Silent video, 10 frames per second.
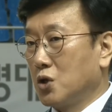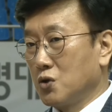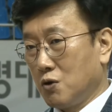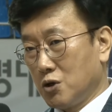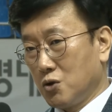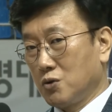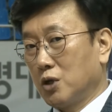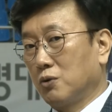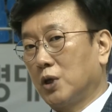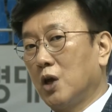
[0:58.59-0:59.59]
전성환
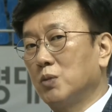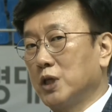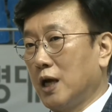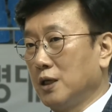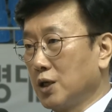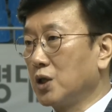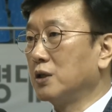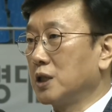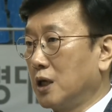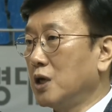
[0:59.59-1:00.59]
선수가 또 게임을 잘
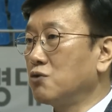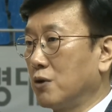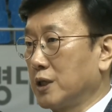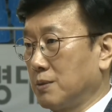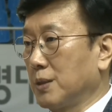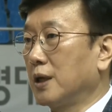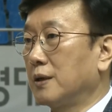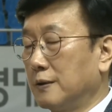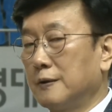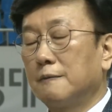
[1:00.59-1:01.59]
리딩을 잘 해준 것 같습니다. 네.